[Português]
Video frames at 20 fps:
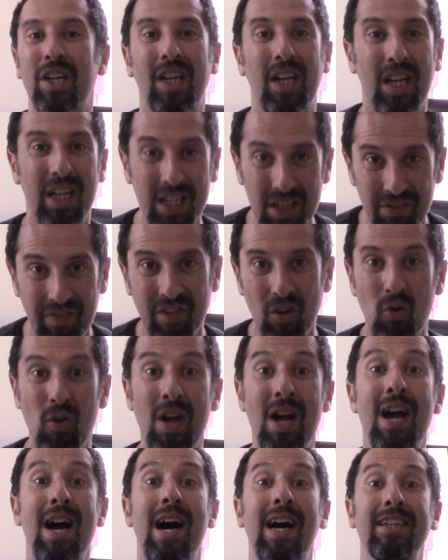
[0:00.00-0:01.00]
incrível,
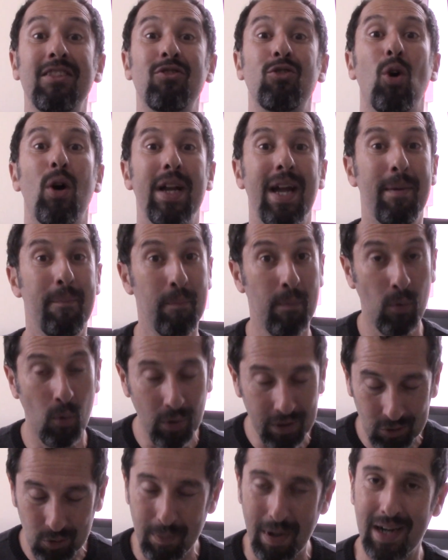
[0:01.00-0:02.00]
a história é
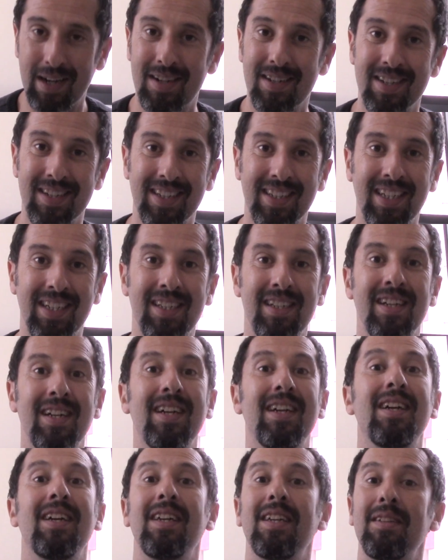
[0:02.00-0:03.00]
muito bacana.
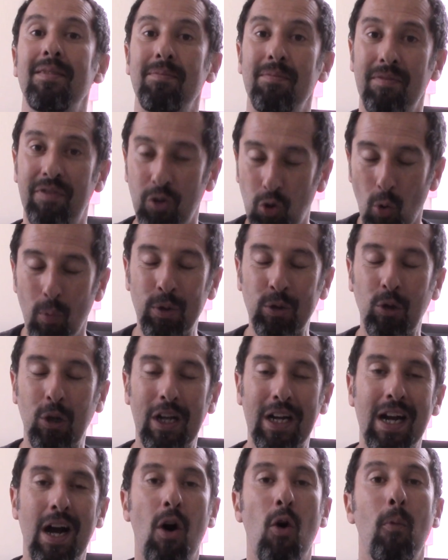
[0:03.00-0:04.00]
Ficou muito
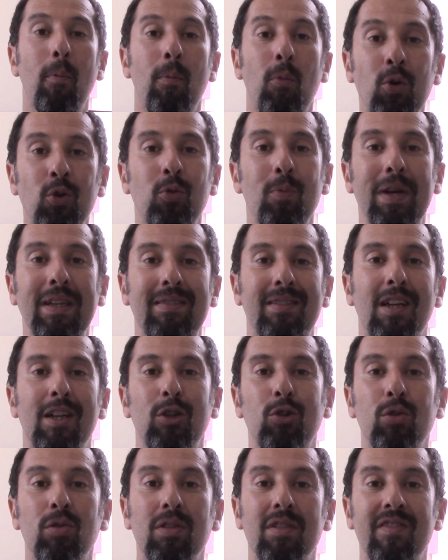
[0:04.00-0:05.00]
legal, muito bem
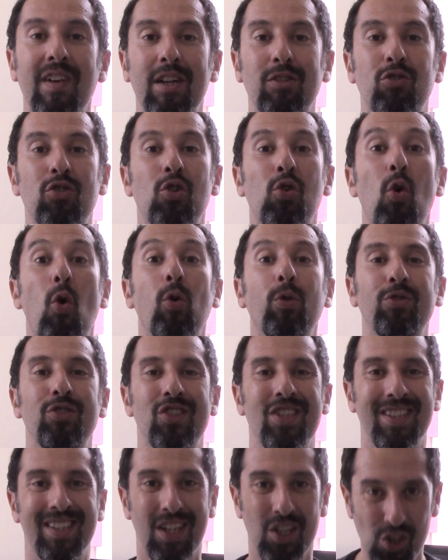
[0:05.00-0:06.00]
inserido no universo de
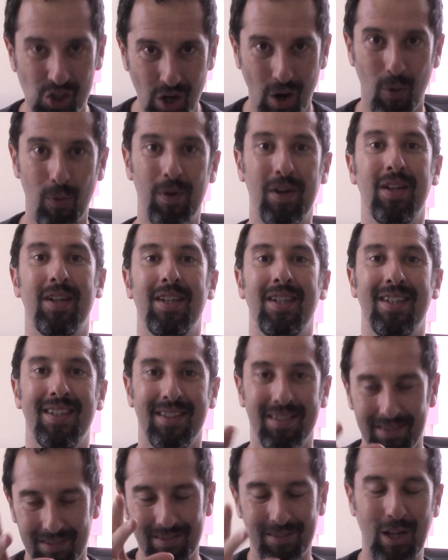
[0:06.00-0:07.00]
Ghost in the Shell.
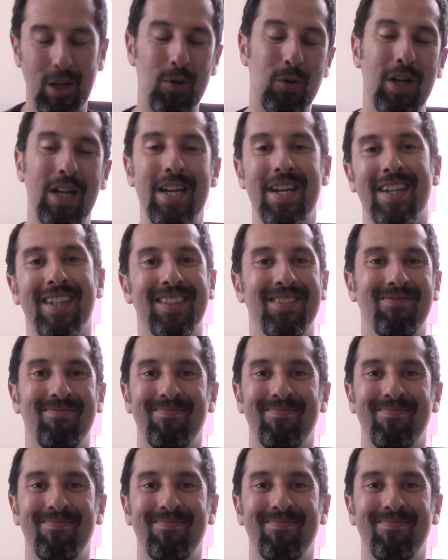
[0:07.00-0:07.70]
Valeu, galera!